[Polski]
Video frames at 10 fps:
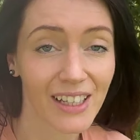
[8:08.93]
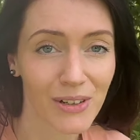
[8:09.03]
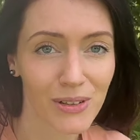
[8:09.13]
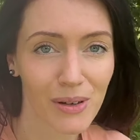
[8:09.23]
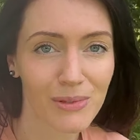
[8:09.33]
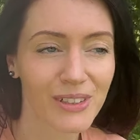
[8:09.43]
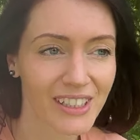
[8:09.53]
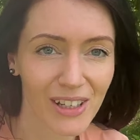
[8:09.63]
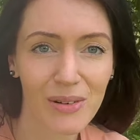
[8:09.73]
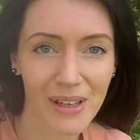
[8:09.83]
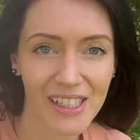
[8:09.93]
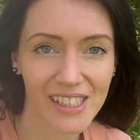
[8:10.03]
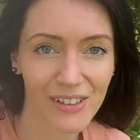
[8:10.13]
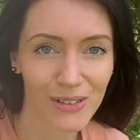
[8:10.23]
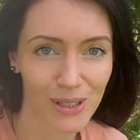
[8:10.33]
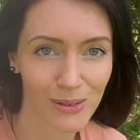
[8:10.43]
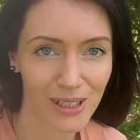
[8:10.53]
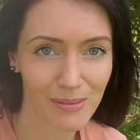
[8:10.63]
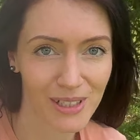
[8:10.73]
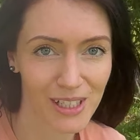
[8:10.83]
tego domu i tego miejsca, w którym
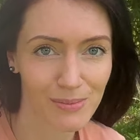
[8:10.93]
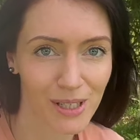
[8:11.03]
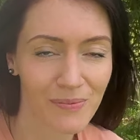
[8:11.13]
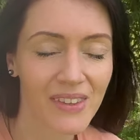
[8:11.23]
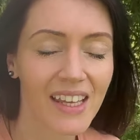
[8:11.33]
tutaj byliśmy.